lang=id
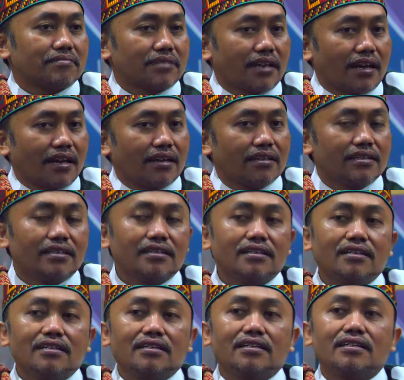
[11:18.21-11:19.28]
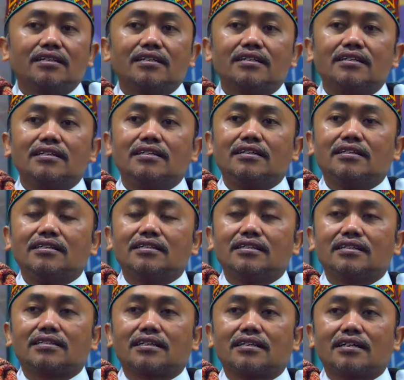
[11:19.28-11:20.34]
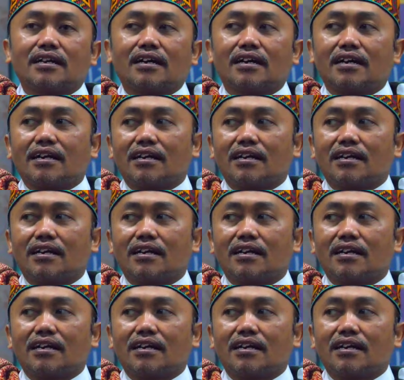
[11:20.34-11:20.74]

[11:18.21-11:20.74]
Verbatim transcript: nah ini di tengah